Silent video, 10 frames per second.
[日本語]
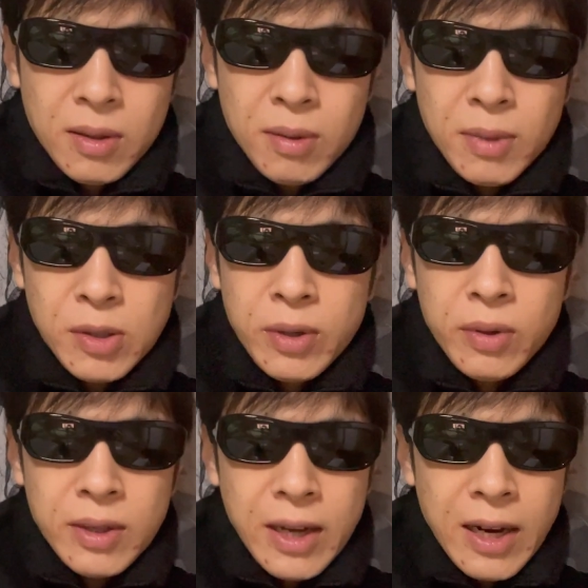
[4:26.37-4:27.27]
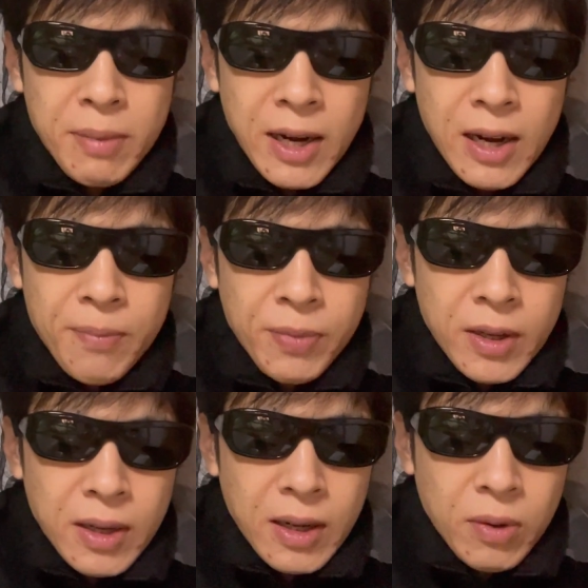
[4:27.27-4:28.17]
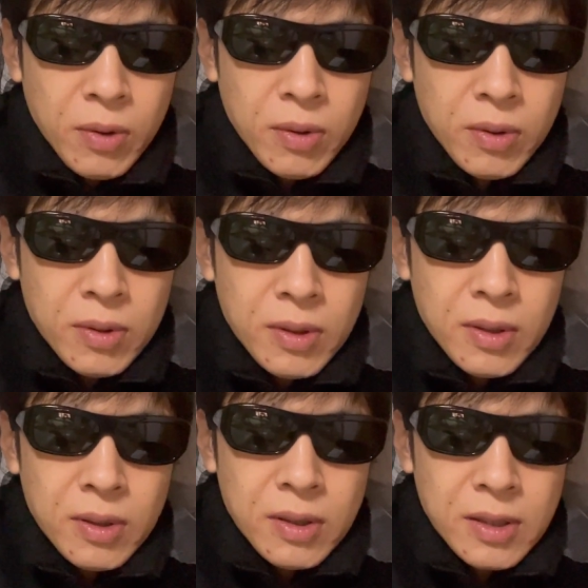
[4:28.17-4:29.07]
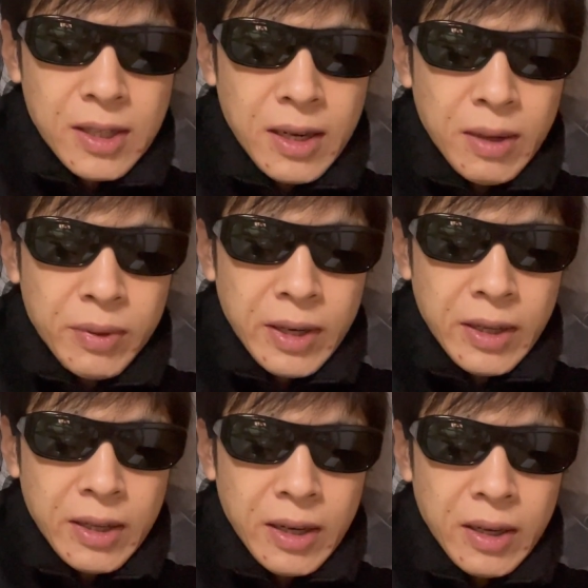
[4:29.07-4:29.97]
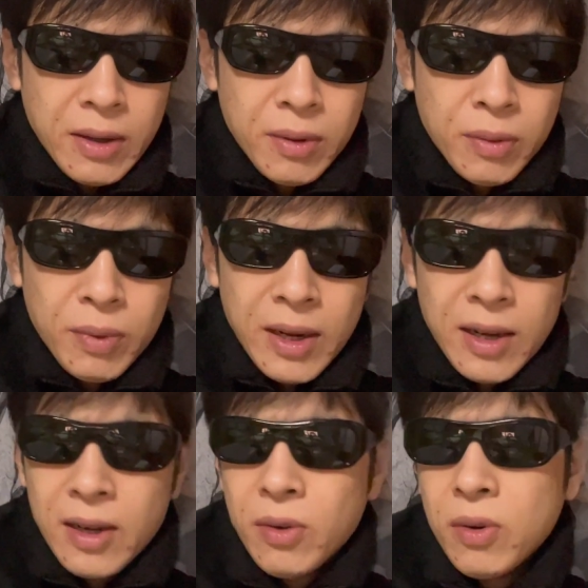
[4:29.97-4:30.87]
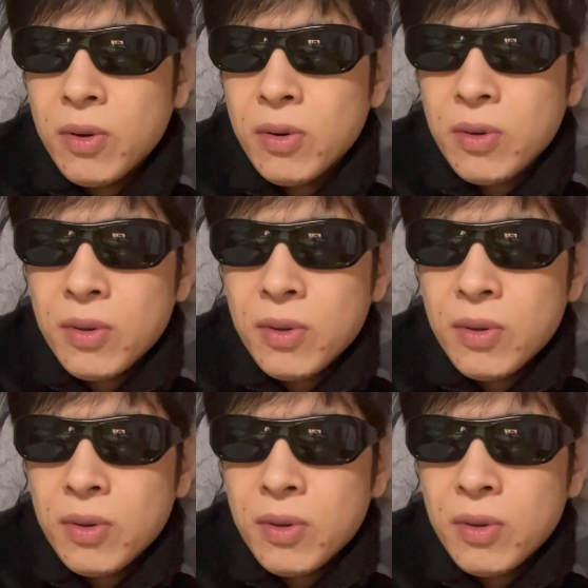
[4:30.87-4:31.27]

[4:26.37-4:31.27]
まあ、それをやれば、あの、全アフリエイターは、あの、